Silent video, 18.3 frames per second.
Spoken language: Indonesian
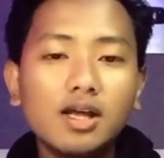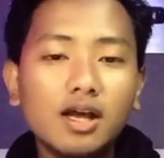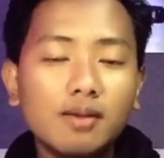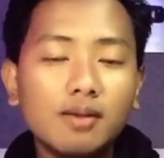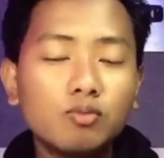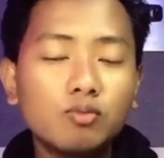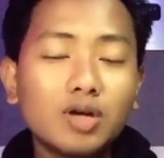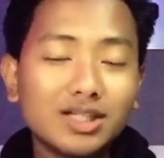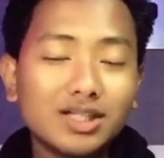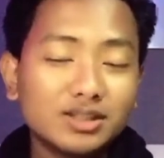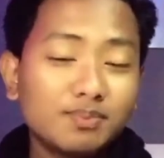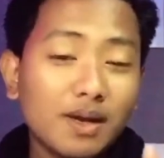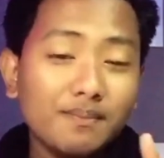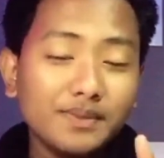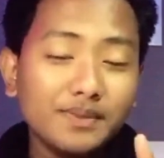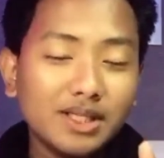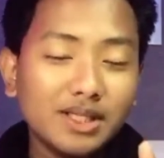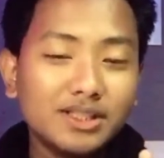bukan
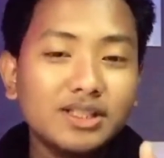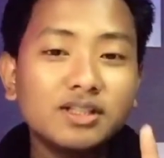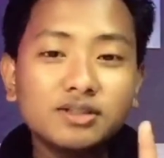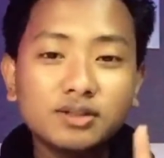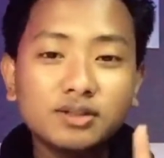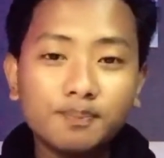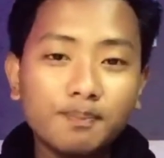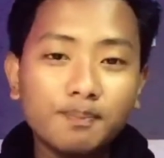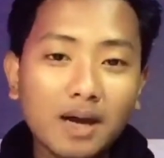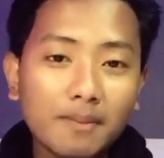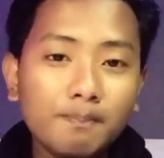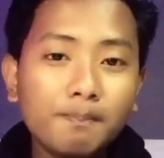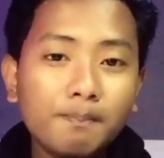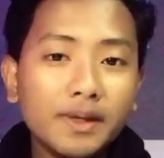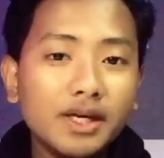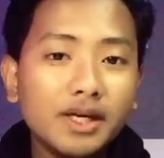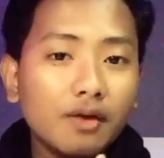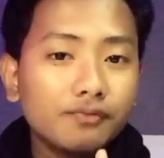spam chat sih spam
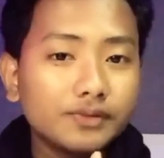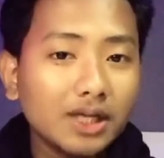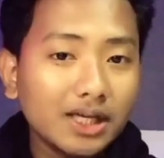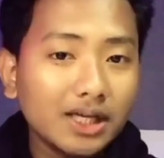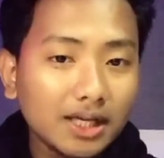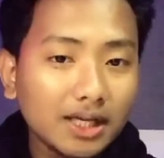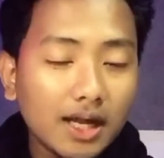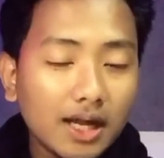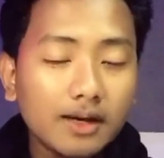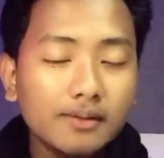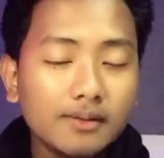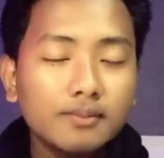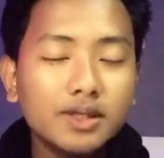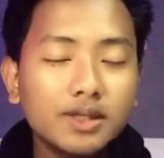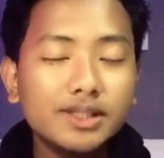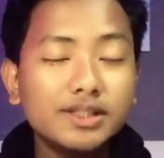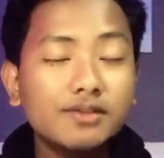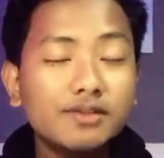pendaftaran
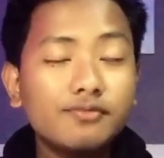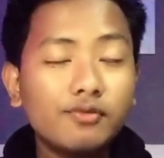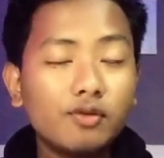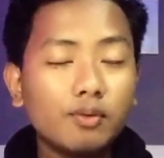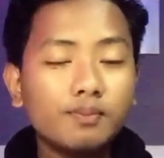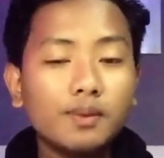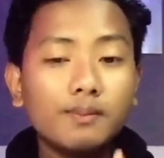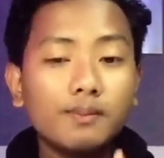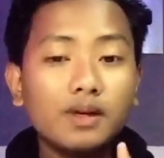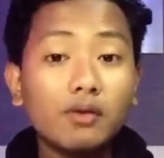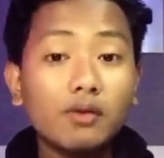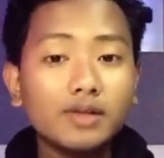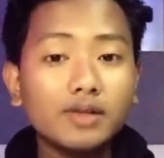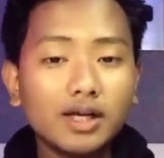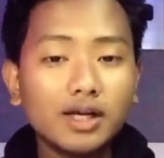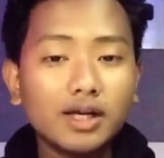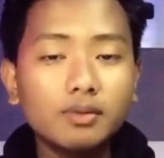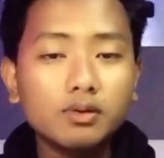mengisi form
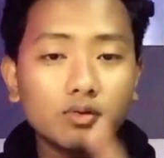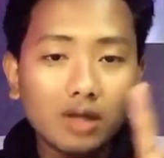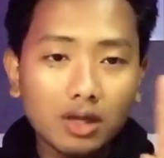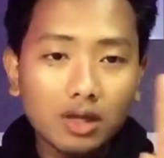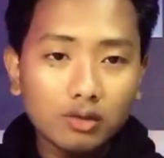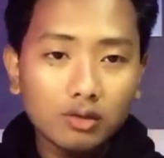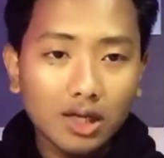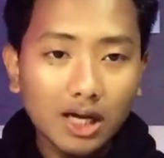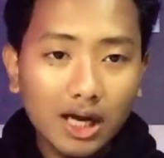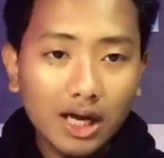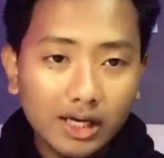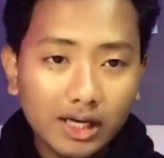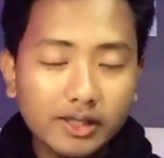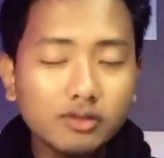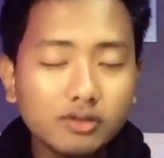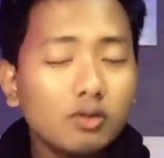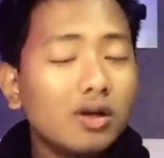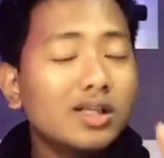pendaftaran berulang-ulang
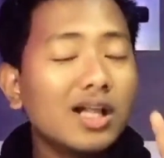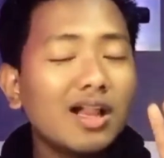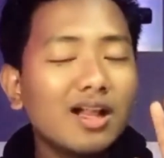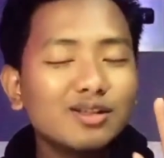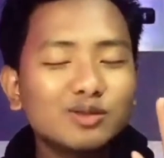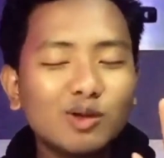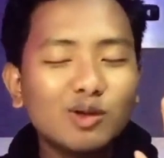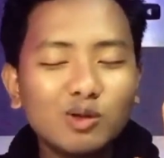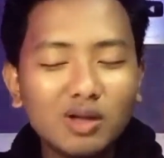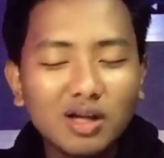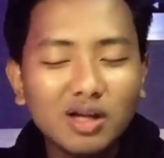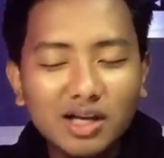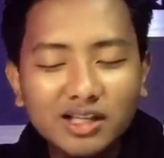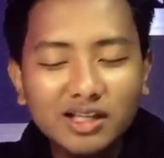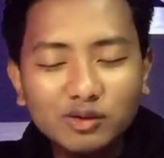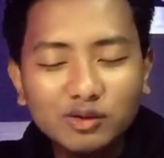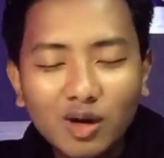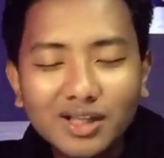kali itu adalah so,
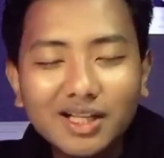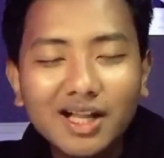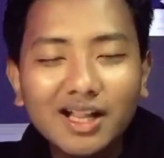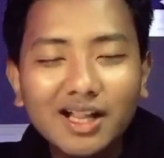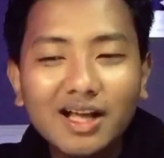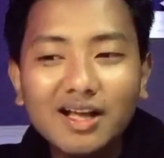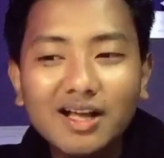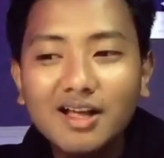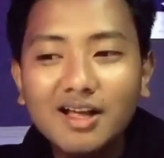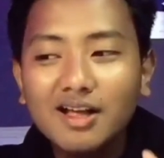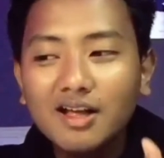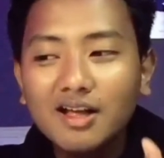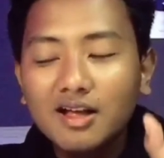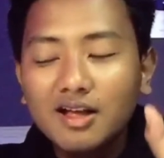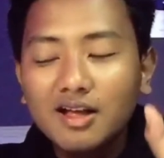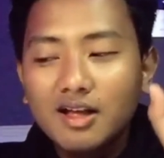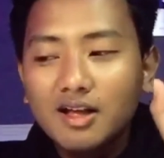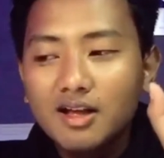itu adalah
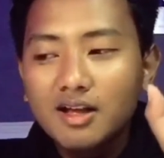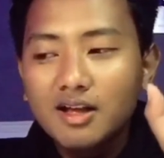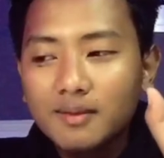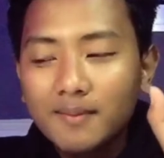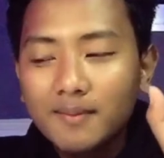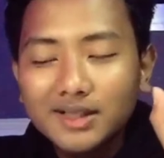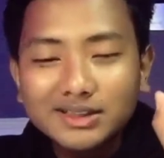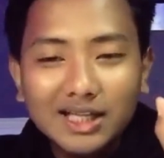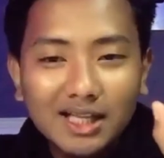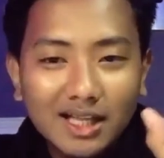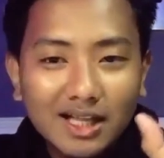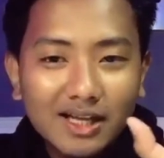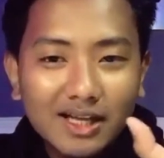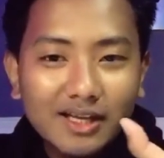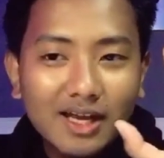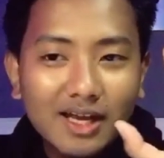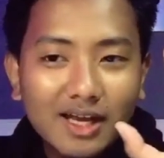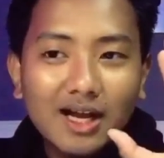uh,
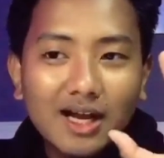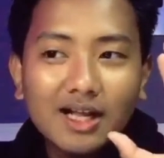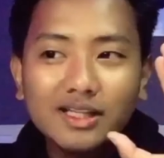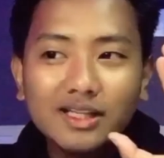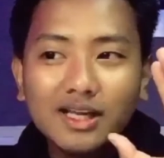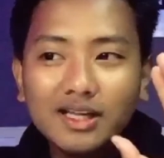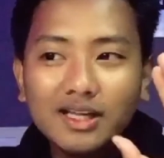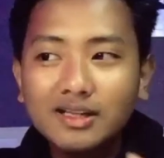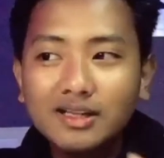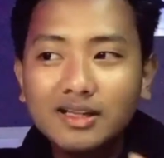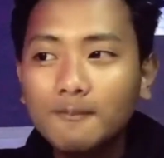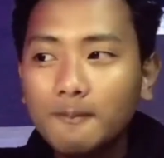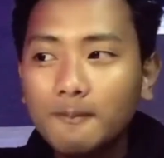masalah yang kalian